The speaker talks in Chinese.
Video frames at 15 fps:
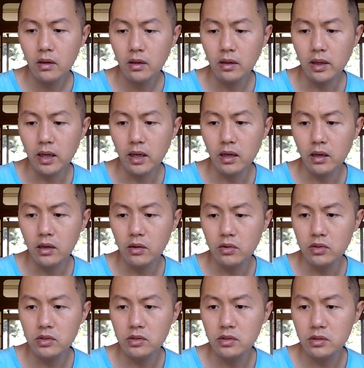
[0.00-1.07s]
然
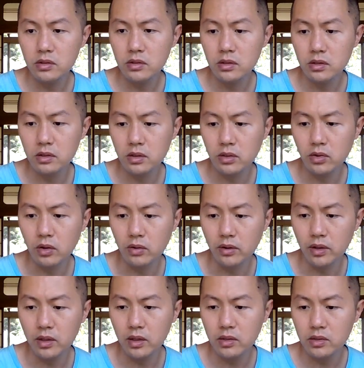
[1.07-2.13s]
后是有
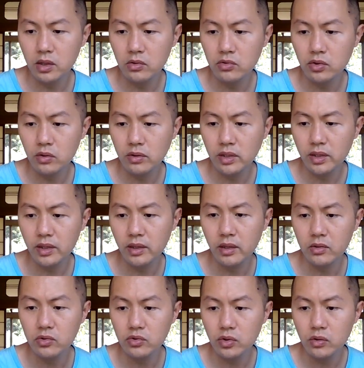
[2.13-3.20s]
一个叫中铁
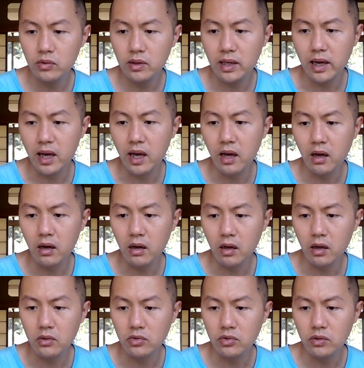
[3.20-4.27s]
中南
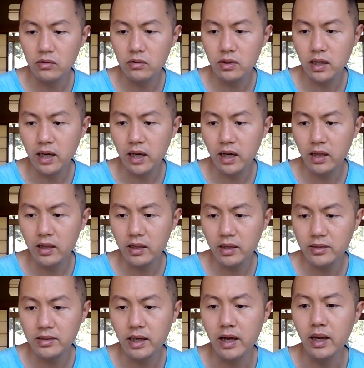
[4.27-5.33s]
啊，中南
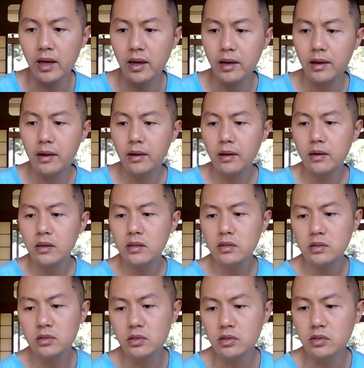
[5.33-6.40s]
地产
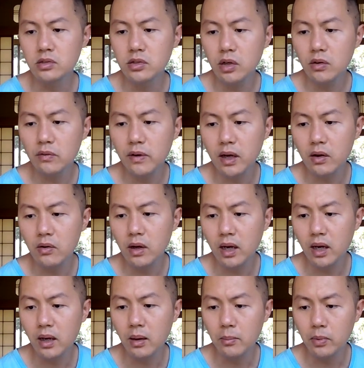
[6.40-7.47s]
只收房
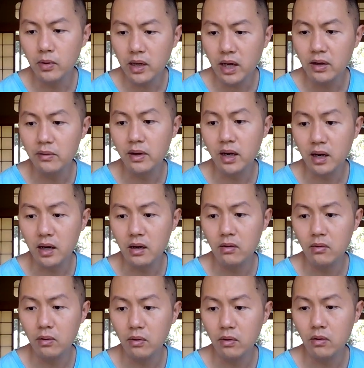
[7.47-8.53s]
款不盖房
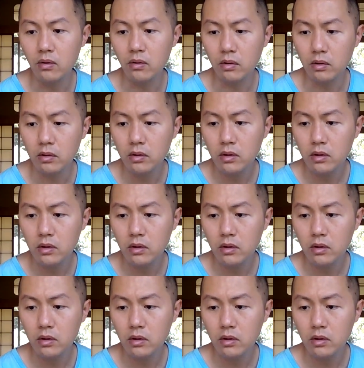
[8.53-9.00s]
哦。